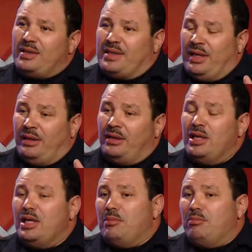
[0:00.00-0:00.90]
سهله
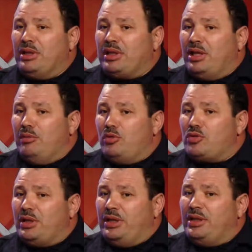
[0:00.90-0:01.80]
ما
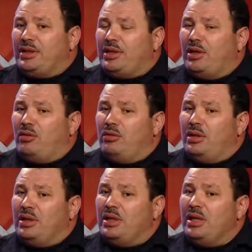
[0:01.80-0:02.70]
نتكلموش عند
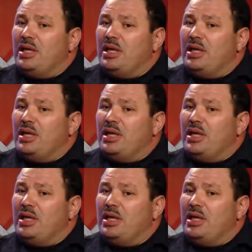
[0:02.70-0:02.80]
تدخل